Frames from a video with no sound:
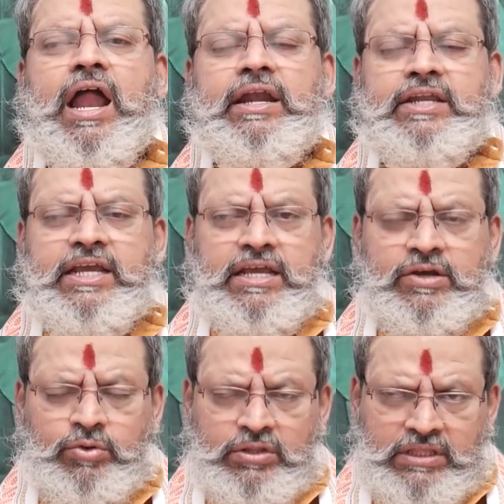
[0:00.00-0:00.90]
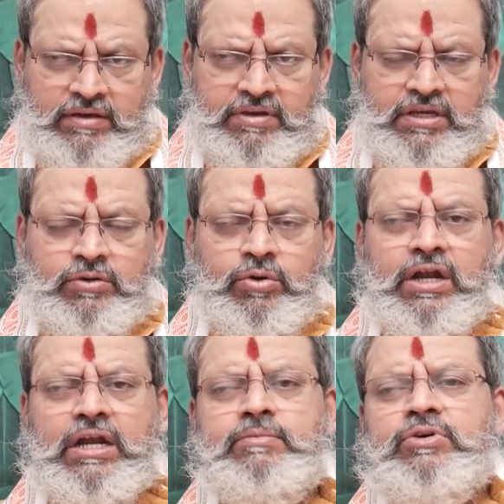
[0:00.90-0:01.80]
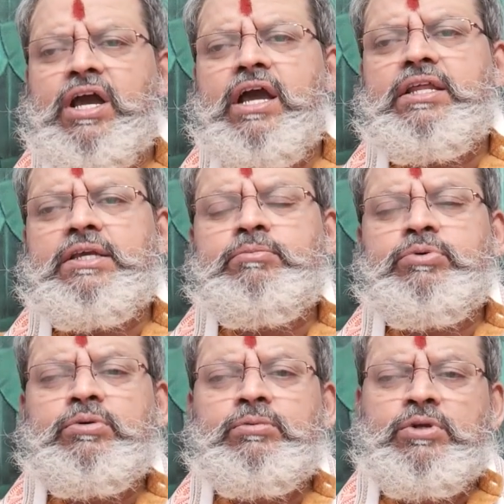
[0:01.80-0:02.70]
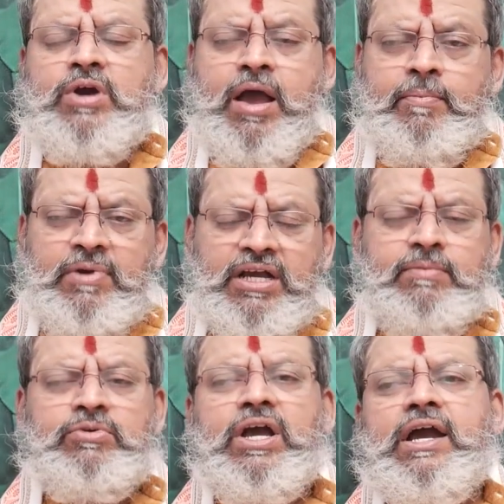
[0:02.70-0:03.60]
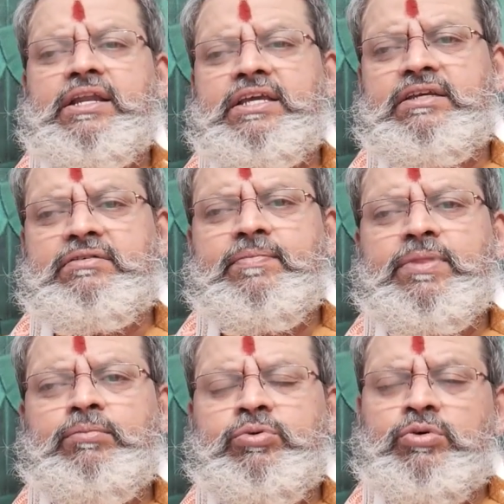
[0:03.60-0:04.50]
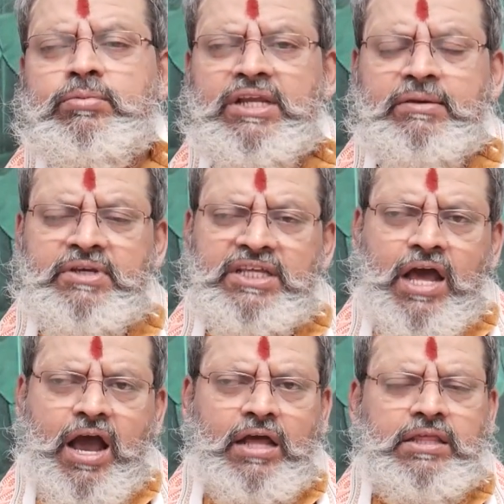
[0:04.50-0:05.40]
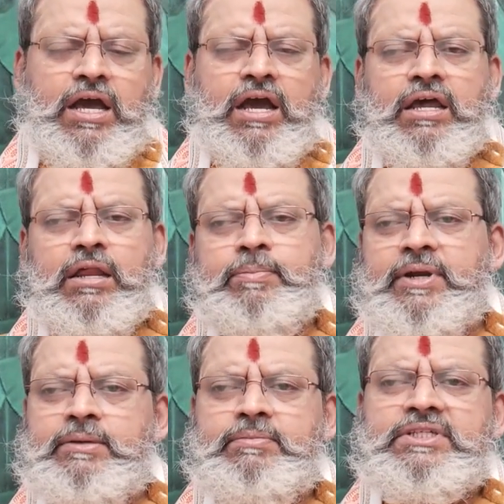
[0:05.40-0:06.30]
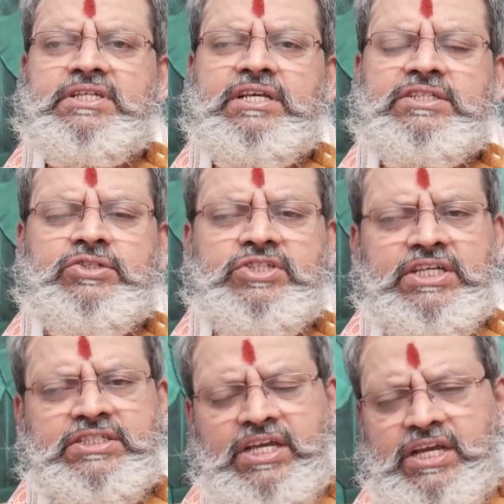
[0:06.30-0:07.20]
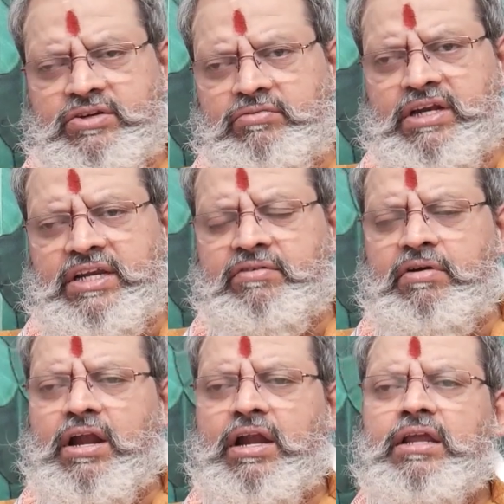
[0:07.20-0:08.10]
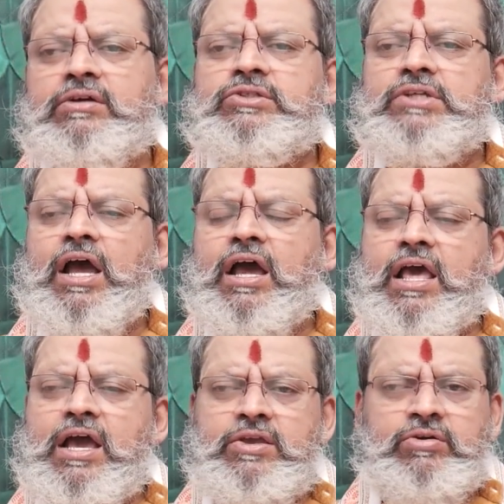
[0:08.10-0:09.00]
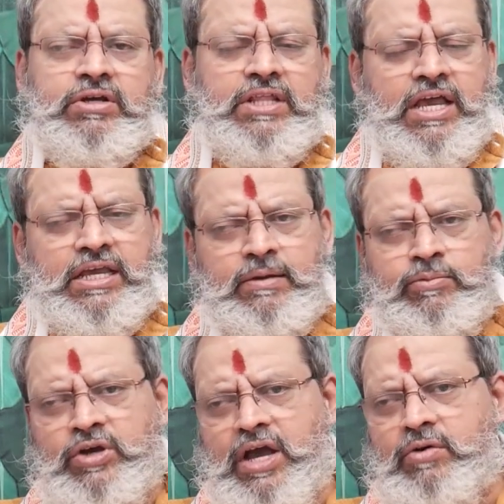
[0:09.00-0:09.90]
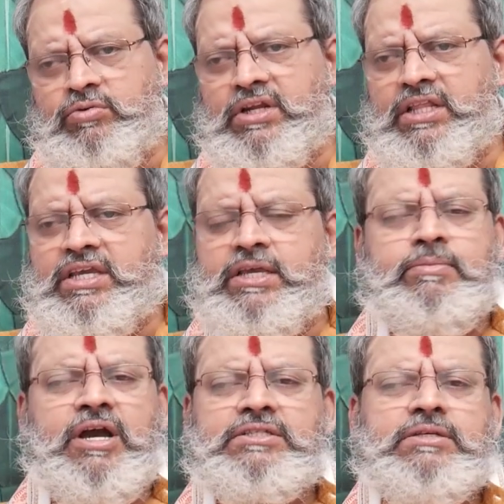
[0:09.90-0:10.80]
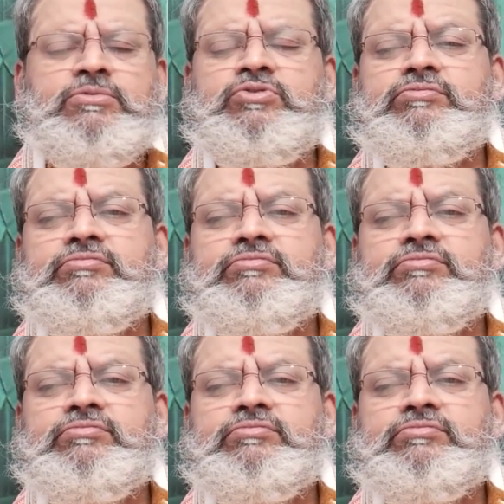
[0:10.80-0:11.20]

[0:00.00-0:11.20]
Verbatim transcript: అంటే కొత్తవి కొనటము కానీ భూములు అమ్మకము కానీ భూముల మీద ఆధారపడి బిజినెస్ చేసేటువంటి వాళ్లకు చాలా యోగదాయకముగా ఉన్నది ఈ మాసము